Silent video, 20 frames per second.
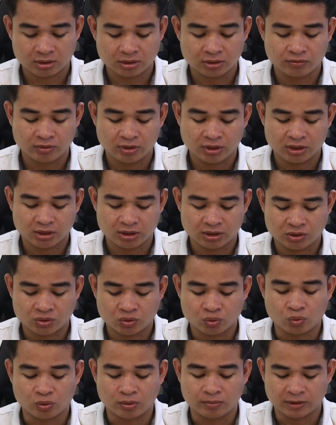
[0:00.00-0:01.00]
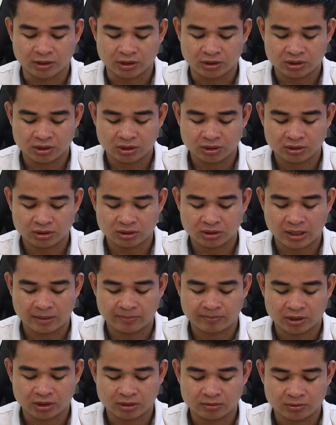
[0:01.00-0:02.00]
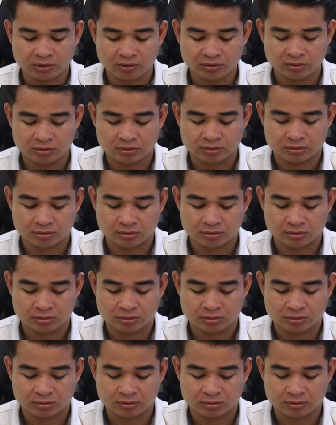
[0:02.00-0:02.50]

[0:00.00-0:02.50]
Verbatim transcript: cứ vì sủa mình chắc nhưng đã năng mất